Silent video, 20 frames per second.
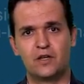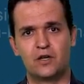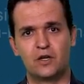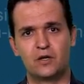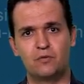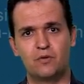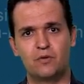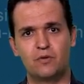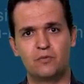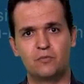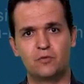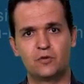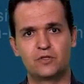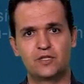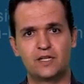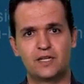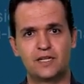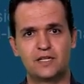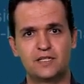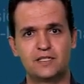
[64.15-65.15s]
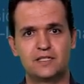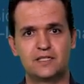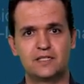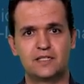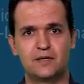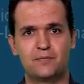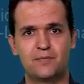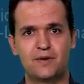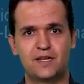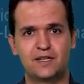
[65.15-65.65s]
Como vemos eran
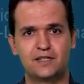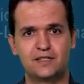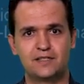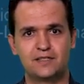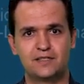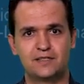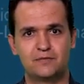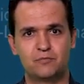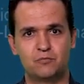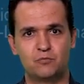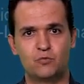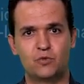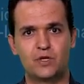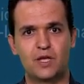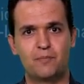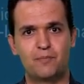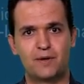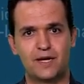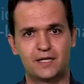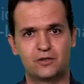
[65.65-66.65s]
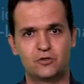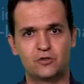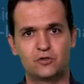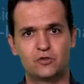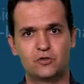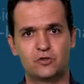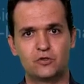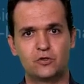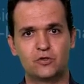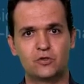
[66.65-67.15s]
sistemas muy
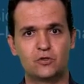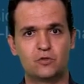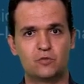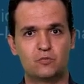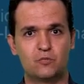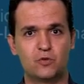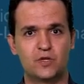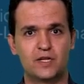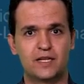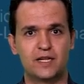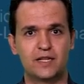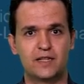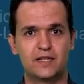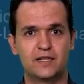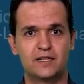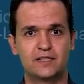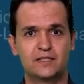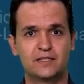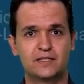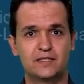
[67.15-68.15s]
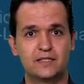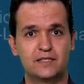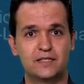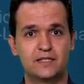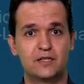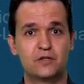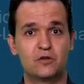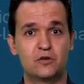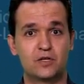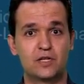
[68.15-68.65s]
aparatosos, muy grandes
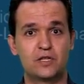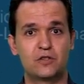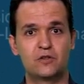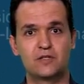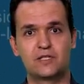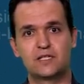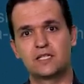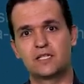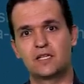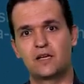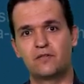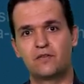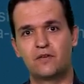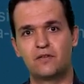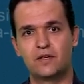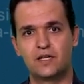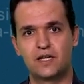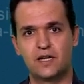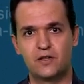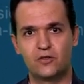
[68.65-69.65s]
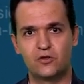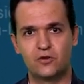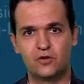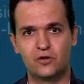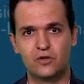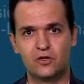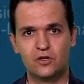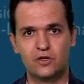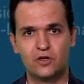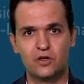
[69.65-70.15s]
y en concreto este estaba
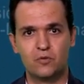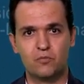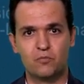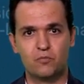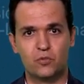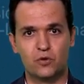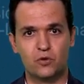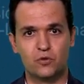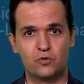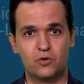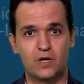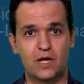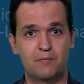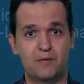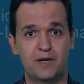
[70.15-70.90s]
fabricado por una